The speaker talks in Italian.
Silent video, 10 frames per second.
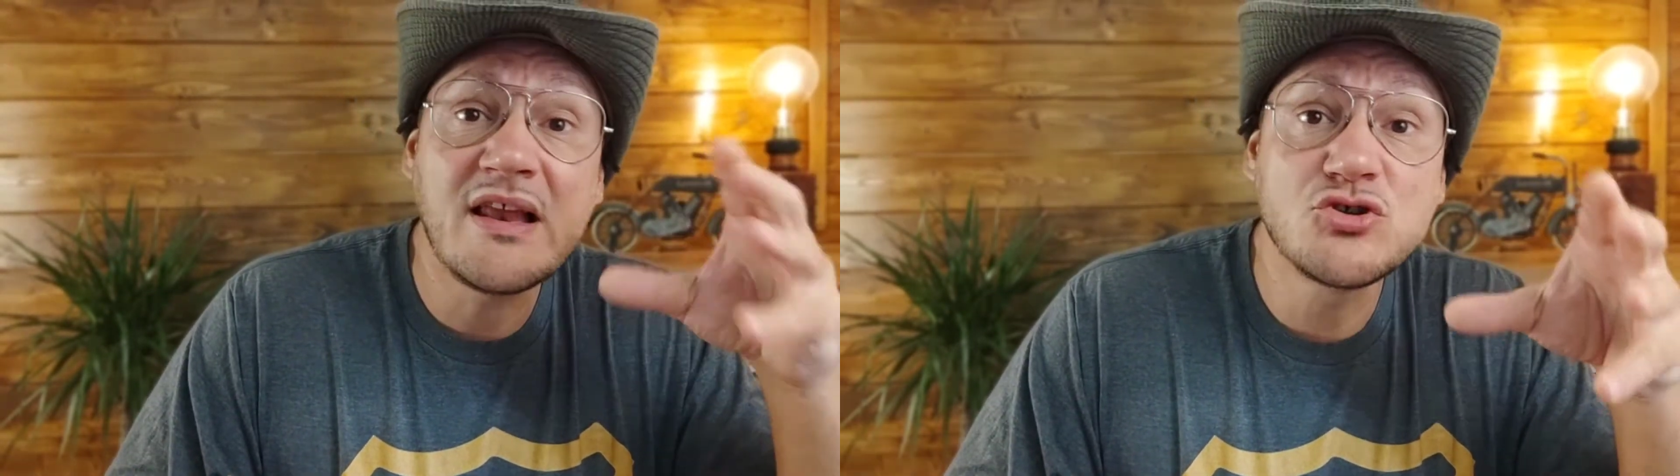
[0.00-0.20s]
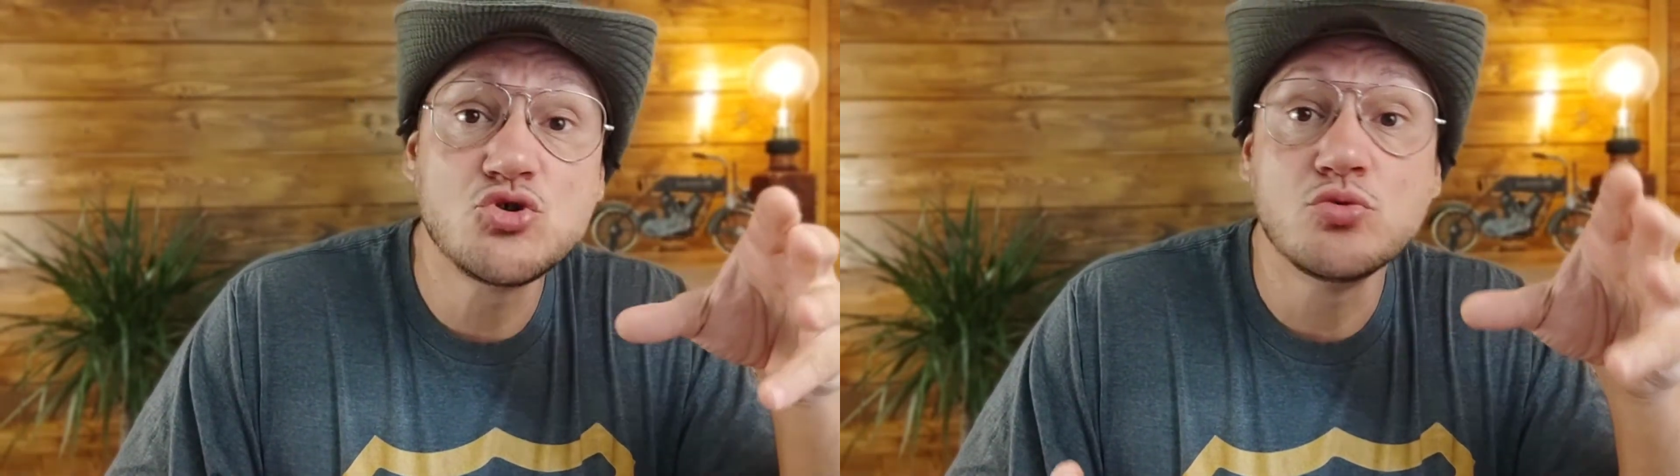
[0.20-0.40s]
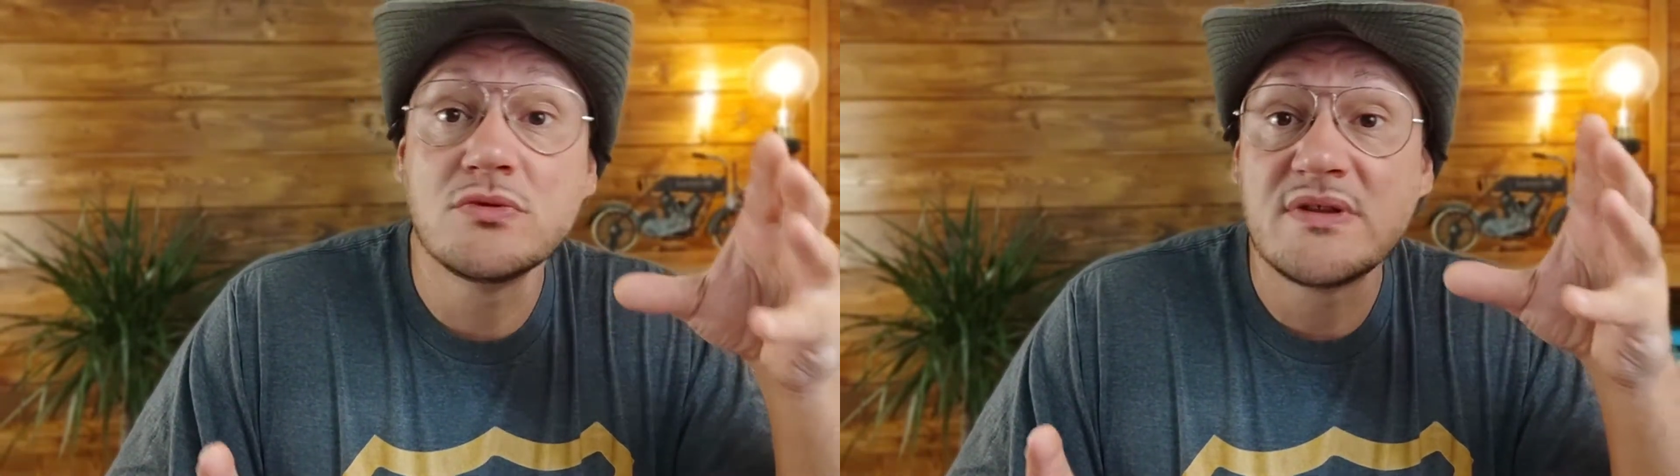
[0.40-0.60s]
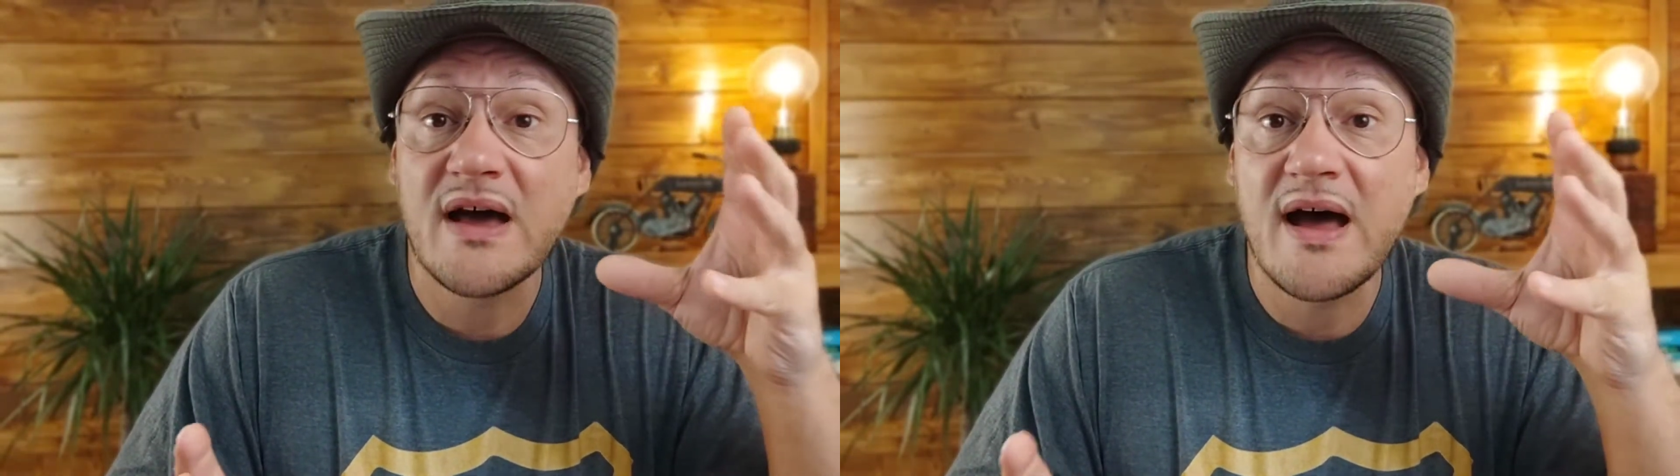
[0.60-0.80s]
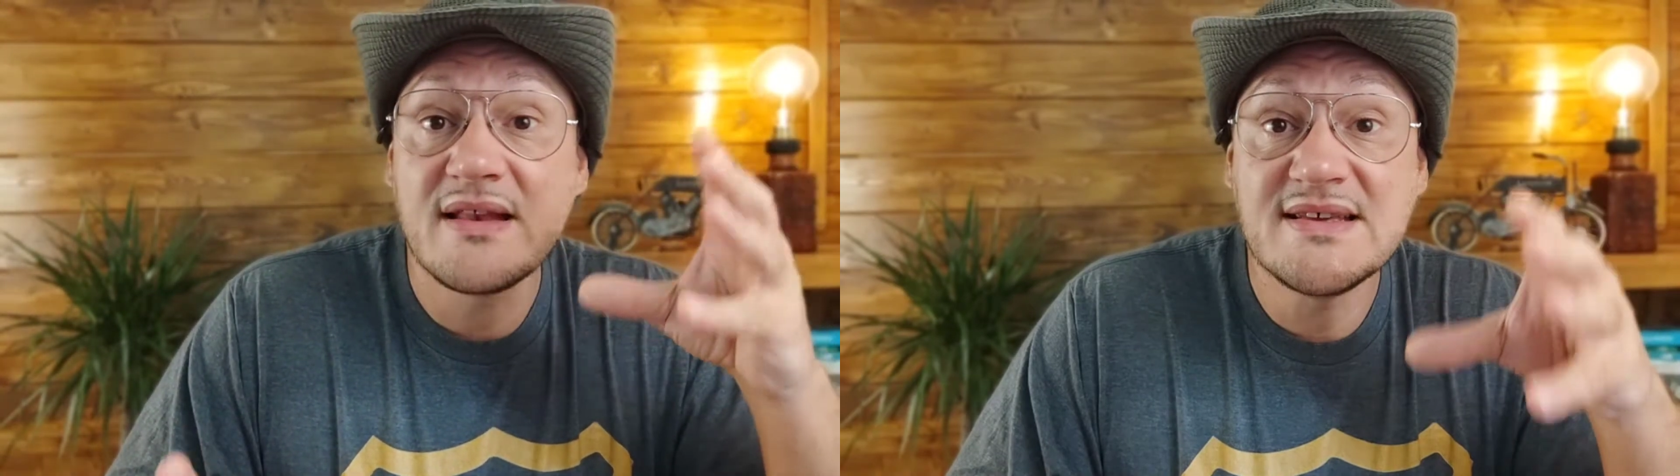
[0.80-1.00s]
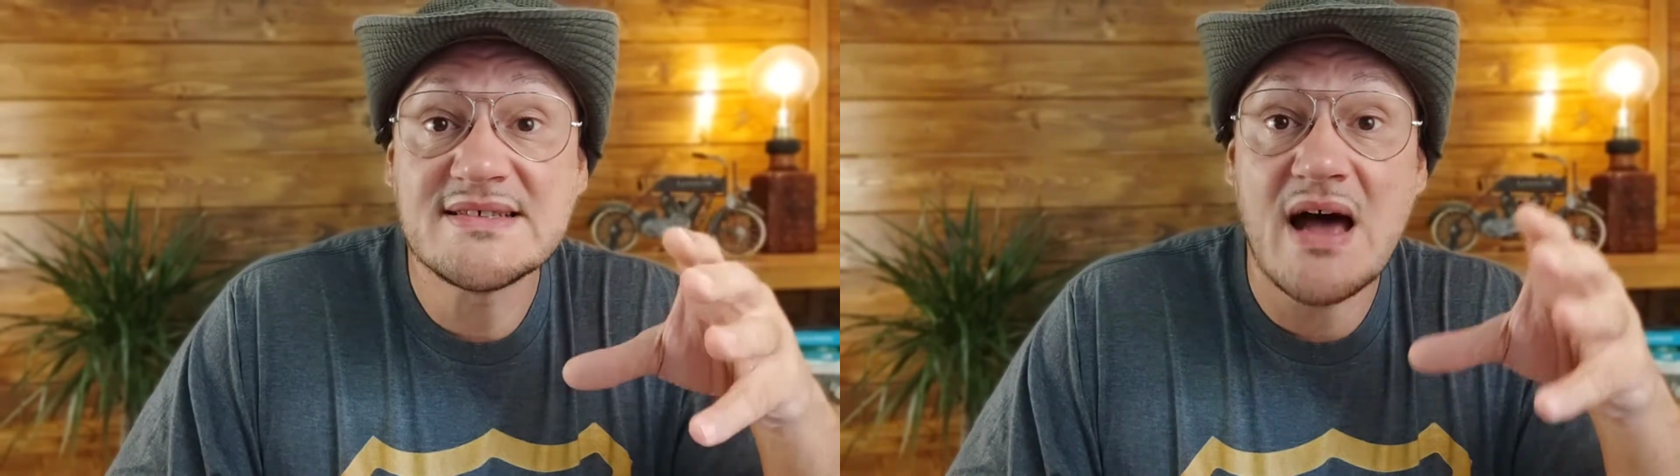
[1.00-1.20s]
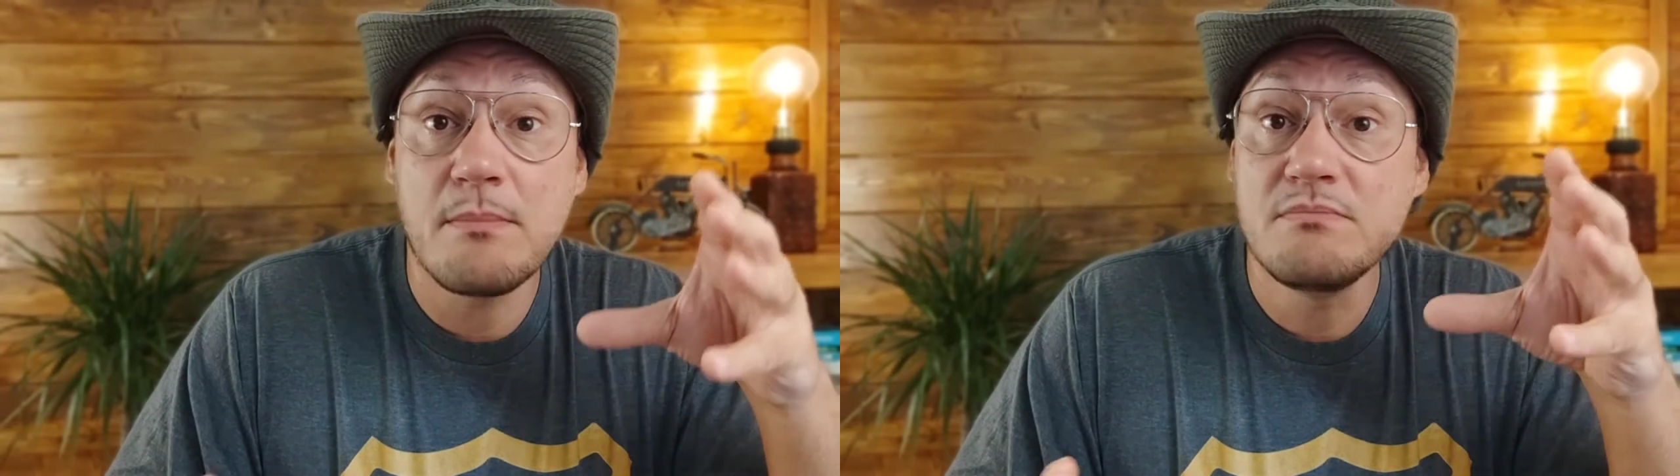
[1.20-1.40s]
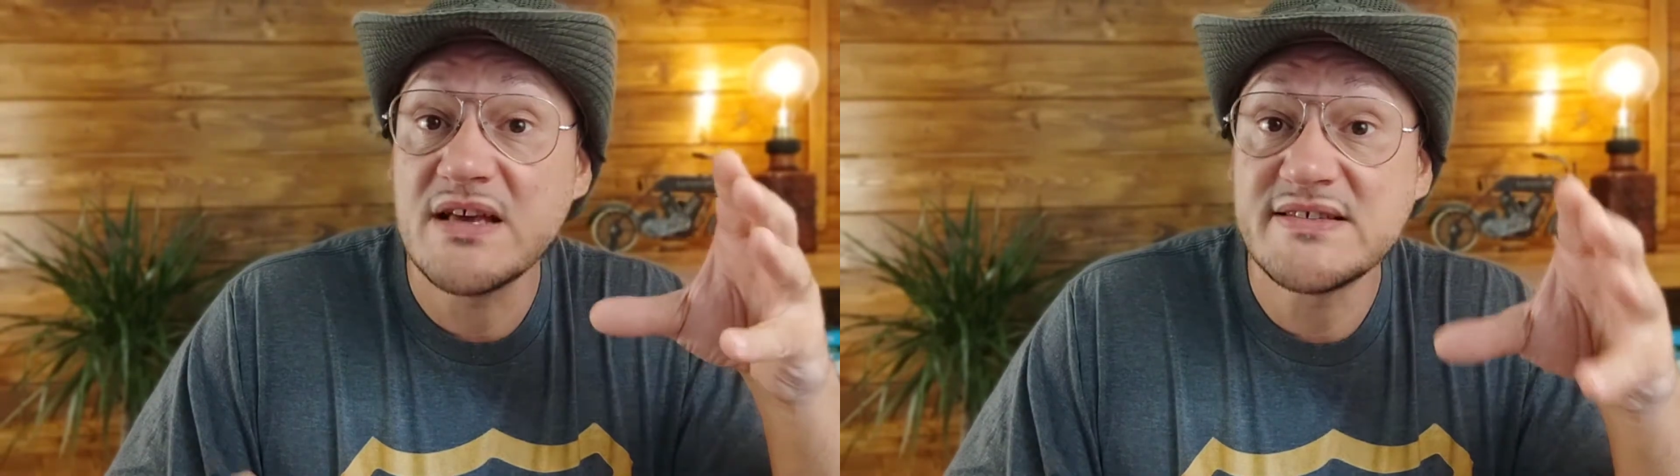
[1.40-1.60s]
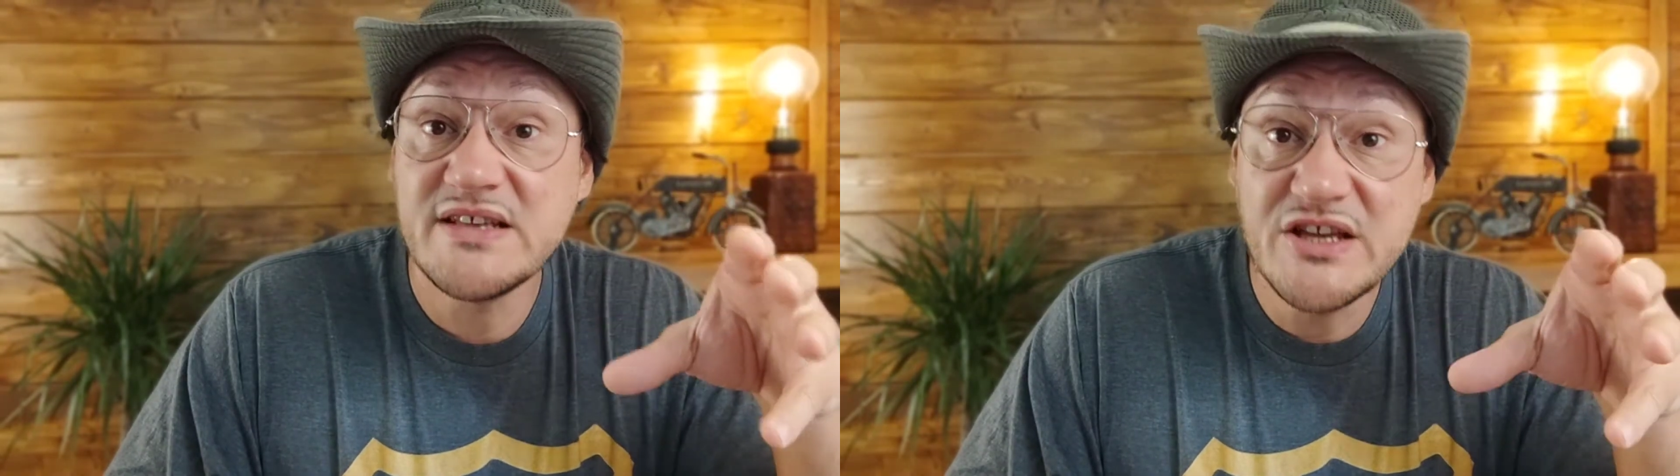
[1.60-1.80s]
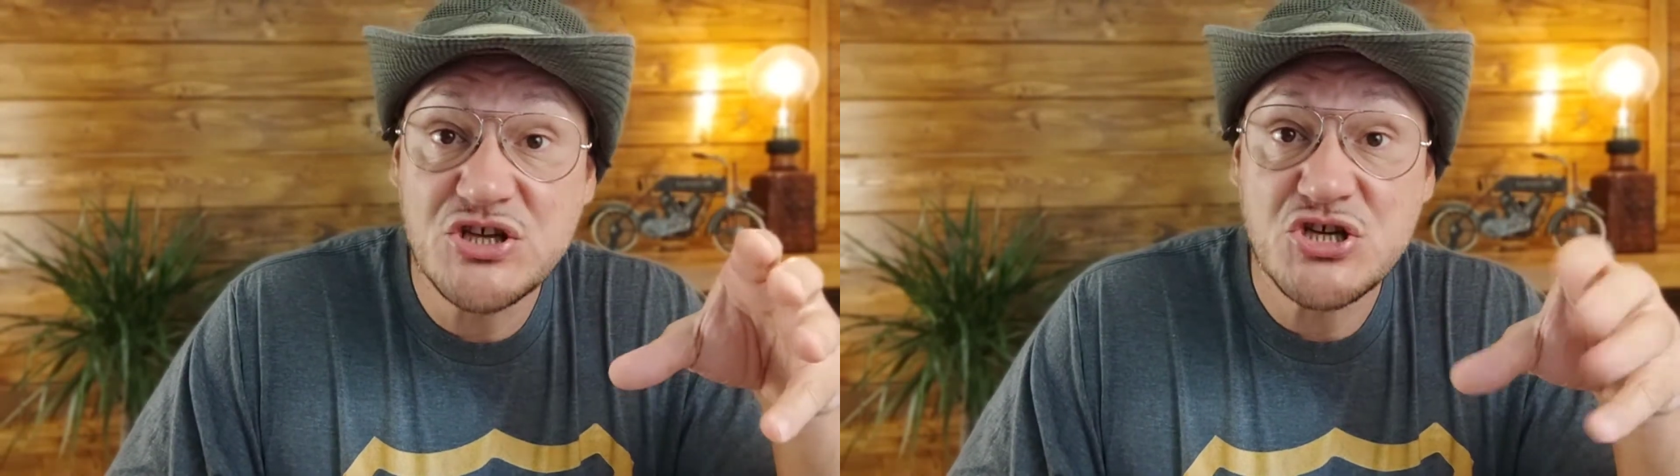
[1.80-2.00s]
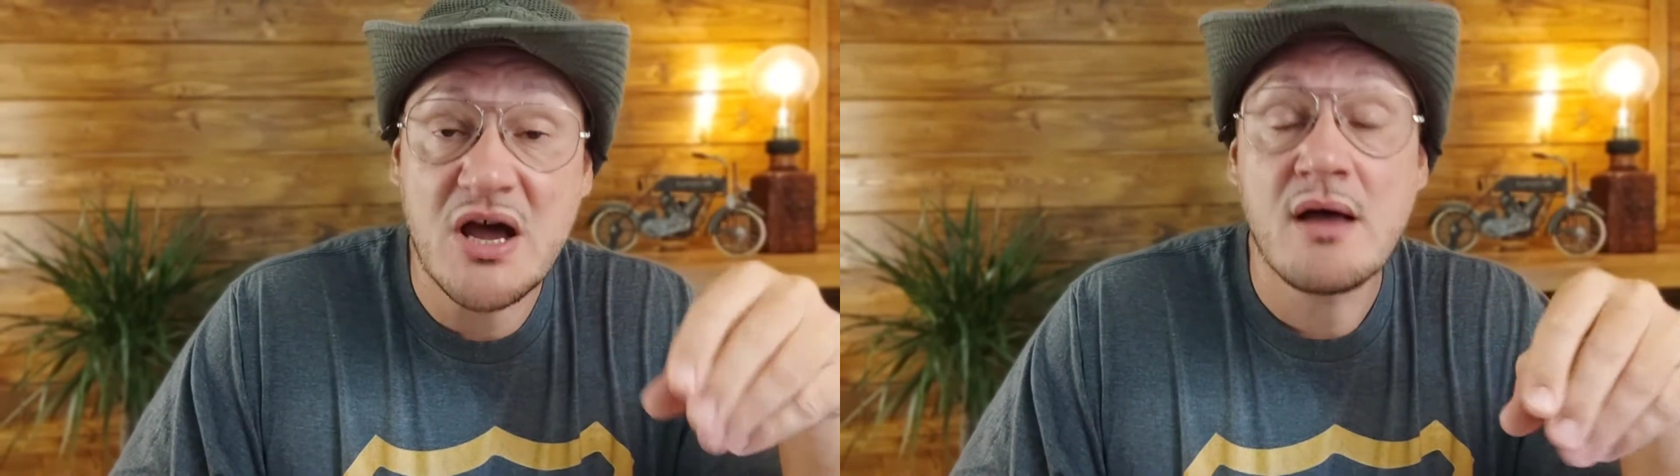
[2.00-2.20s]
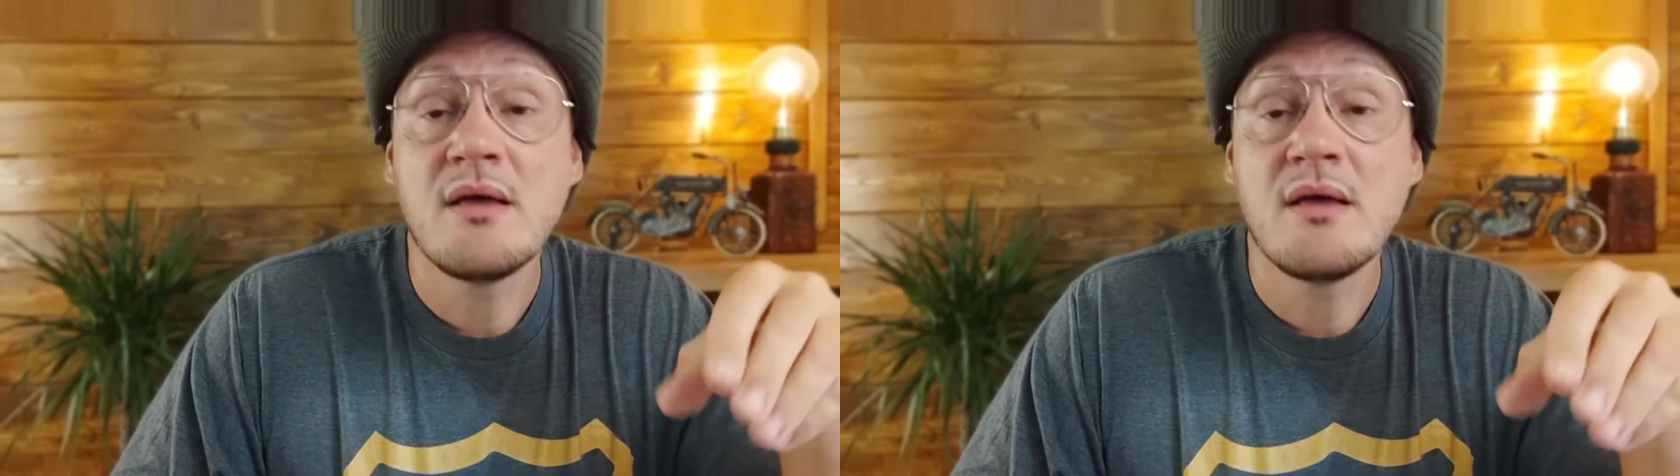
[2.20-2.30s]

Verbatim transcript: l'aggiunta di sabbia silicea.